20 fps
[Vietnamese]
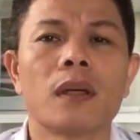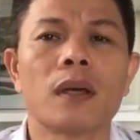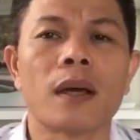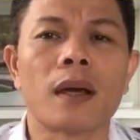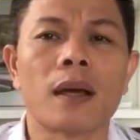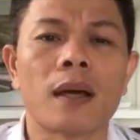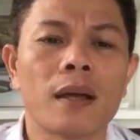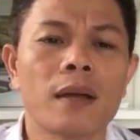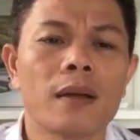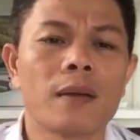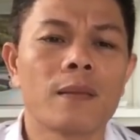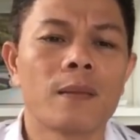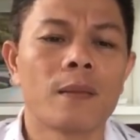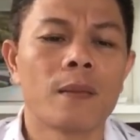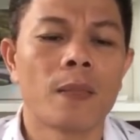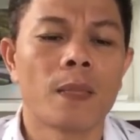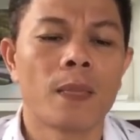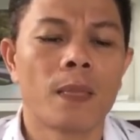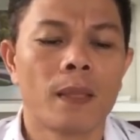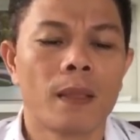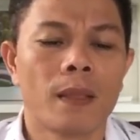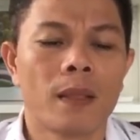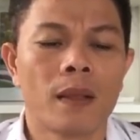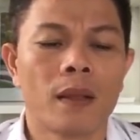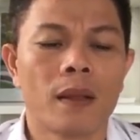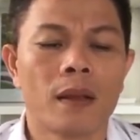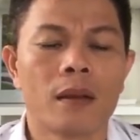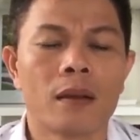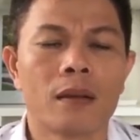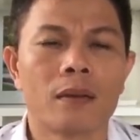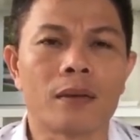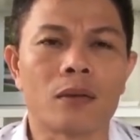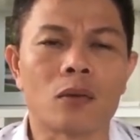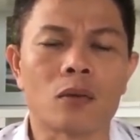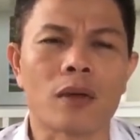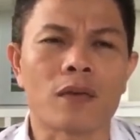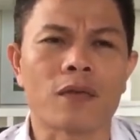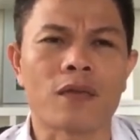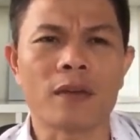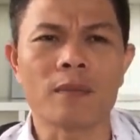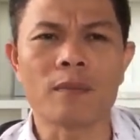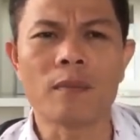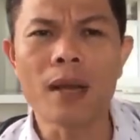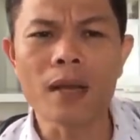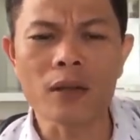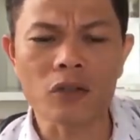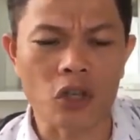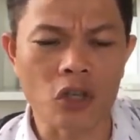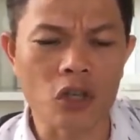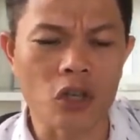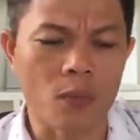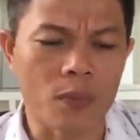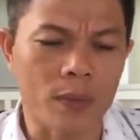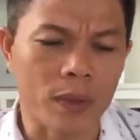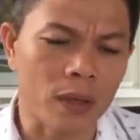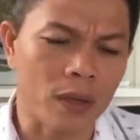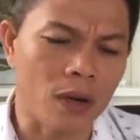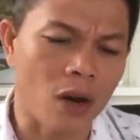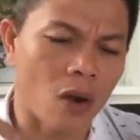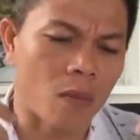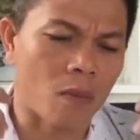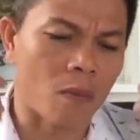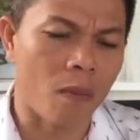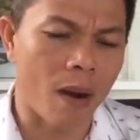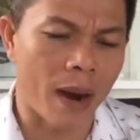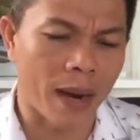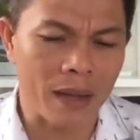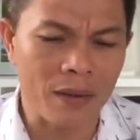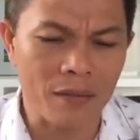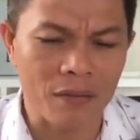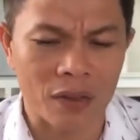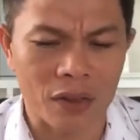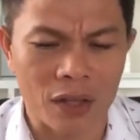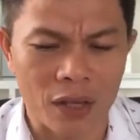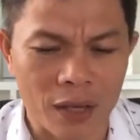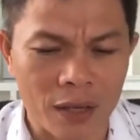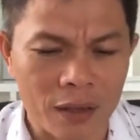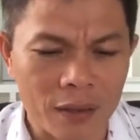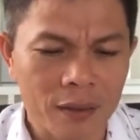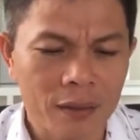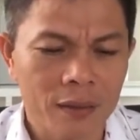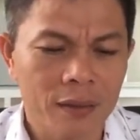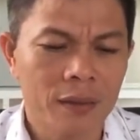À, và chúng ta phải biết sử dụng những cái đòn bẩy về tiền